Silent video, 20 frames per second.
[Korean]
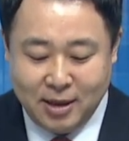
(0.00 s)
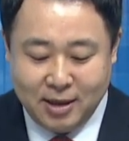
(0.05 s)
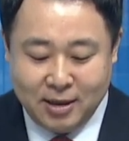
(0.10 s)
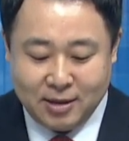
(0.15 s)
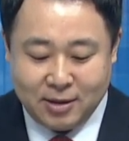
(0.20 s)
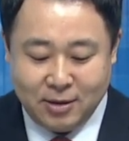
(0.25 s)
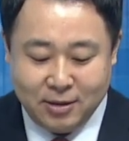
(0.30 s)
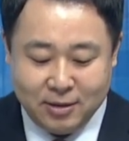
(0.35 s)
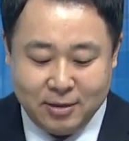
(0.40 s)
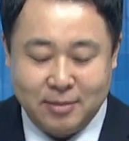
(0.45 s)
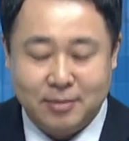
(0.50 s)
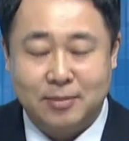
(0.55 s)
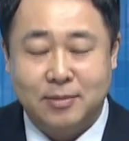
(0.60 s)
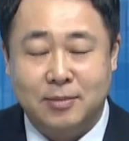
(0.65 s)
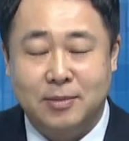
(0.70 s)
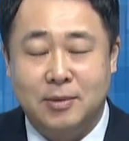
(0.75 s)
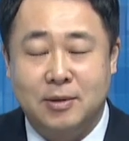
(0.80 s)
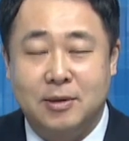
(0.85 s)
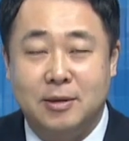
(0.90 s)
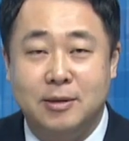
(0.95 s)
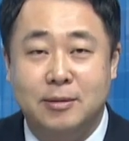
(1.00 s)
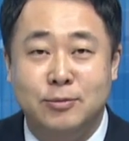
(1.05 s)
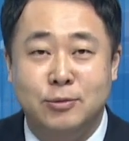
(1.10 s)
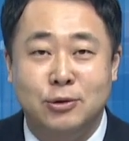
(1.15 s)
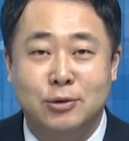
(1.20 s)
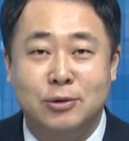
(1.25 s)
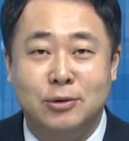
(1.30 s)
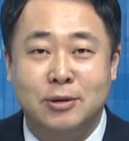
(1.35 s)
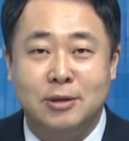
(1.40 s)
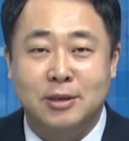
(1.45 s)
그런
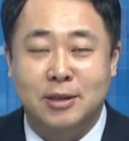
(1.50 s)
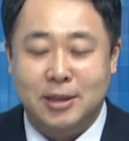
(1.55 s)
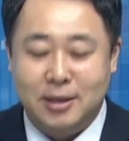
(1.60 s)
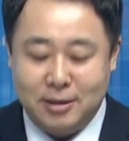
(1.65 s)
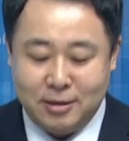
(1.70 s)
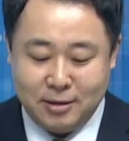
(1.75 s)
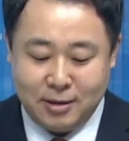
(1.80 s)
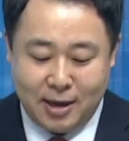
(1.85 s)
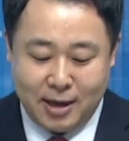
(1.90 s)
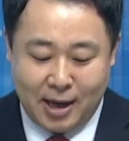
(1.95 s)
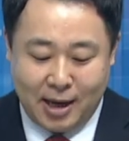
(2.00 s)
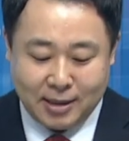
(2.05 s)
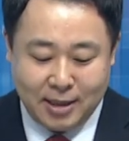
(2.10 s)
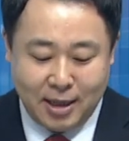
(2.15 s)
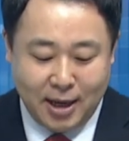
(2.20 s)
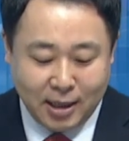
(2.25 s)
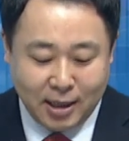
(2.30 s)
의문들이 있는데 가장 음.